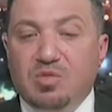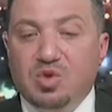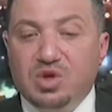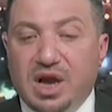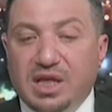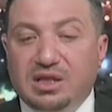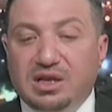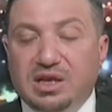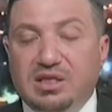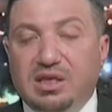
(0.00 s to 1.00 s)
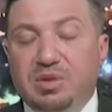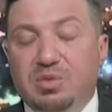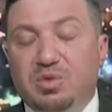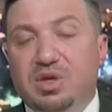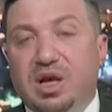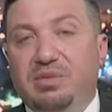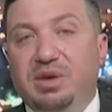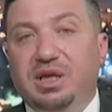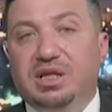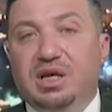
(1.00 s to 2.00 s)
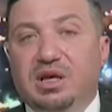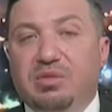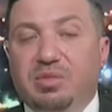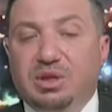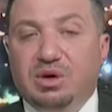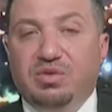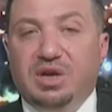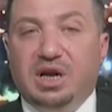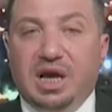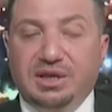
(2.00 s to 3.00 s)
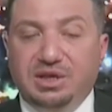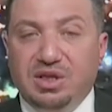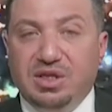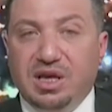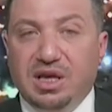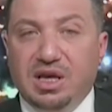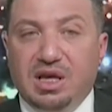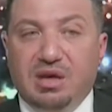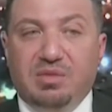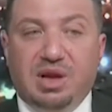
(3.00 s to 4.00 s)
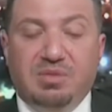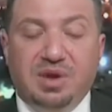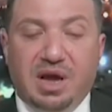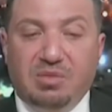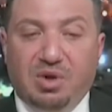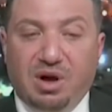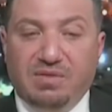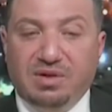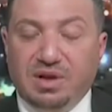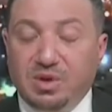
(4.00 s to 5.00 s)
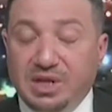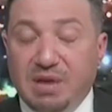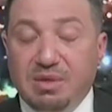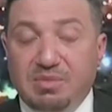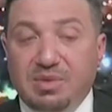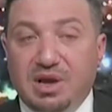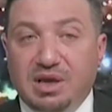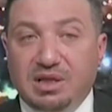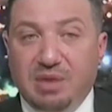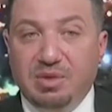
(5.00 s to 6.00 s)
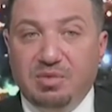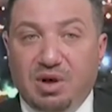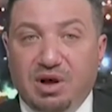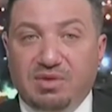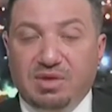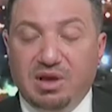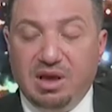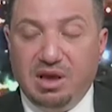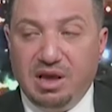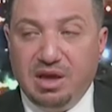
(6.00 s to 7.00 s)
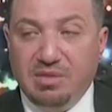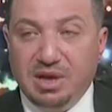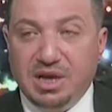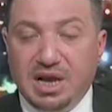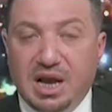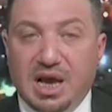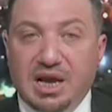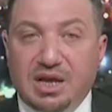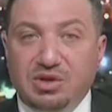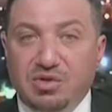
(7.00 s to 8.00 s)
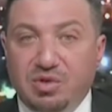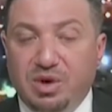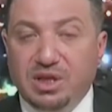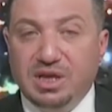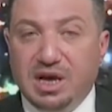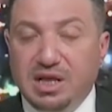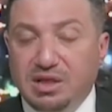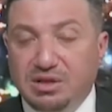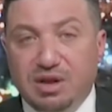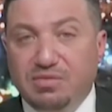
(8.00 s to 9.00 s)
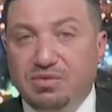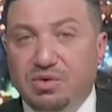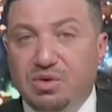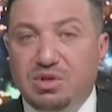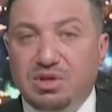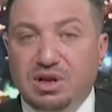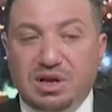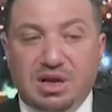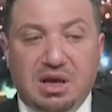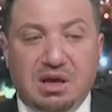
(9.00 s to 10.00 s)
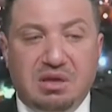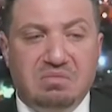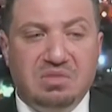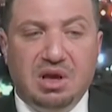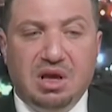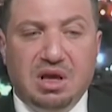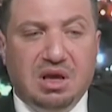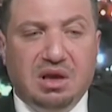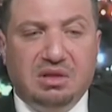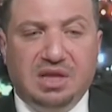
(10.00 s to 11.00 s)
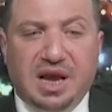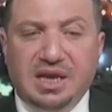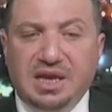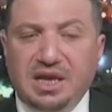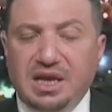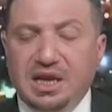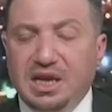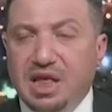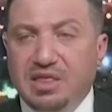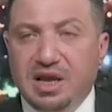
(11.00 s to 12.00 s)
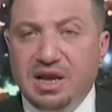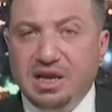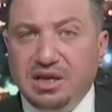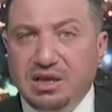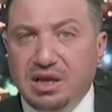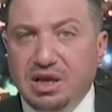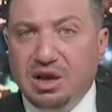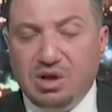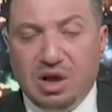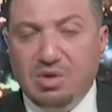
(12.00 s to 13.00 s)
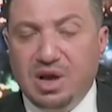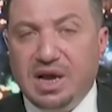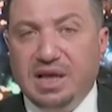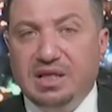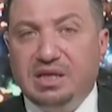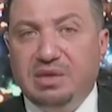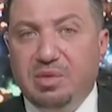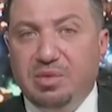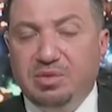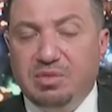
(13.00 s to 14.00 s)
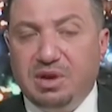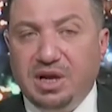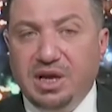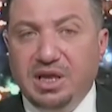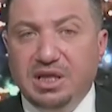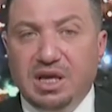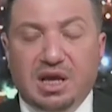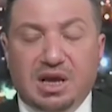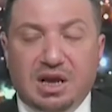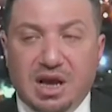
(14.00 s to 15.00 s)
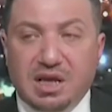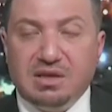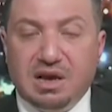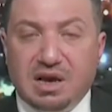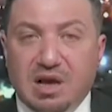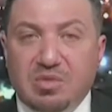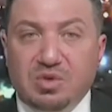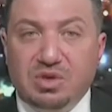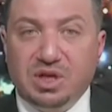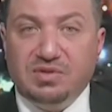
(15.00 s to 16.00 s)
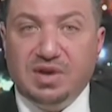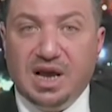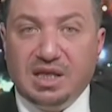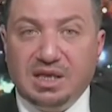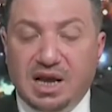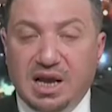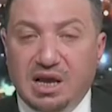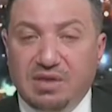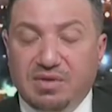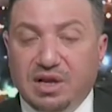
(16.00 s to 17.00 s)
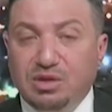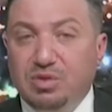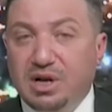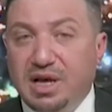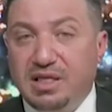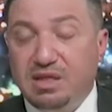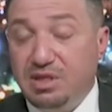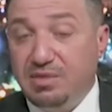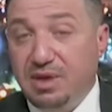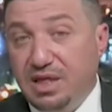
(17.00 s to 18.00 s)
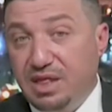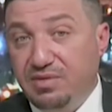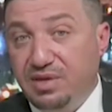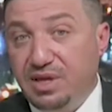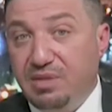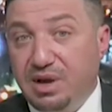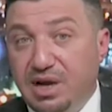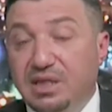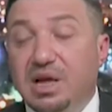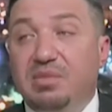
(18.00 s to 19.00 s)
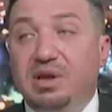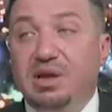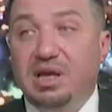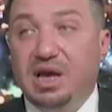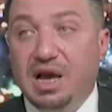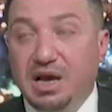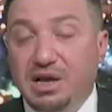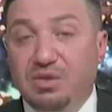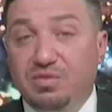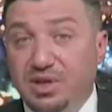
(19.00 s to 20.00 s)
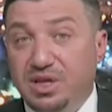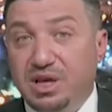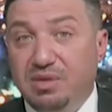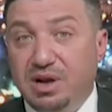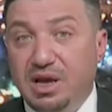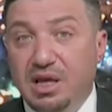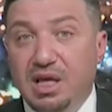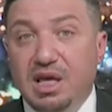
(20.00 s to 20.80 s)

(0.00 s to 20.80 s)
مساعدة الكثير من المساهمين بتوفير أجهزة من أبناء المحافظة ودعم آه، دعم المحافظة من خلال هاي الأجهزة والمعدات للتنفس للتحليل إلى ذلك كان هناك أعداد كبيرة من المتبرعين ناس أقاموا مستشفيات على نفقتهم الخاصة مثل ما حدث في سامرة دعما لأهاليهم في سامرة